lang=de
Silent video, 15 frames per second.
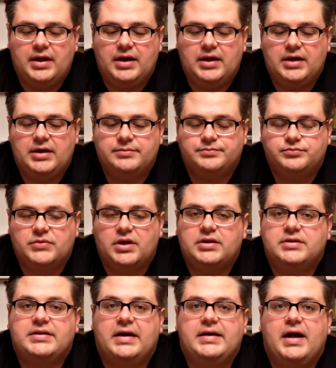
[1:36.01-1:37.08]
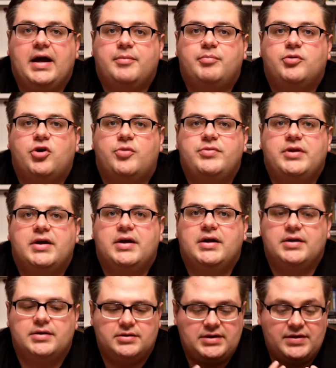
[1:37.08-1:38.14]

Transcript: Ähm, danach bekommt ihr, äh,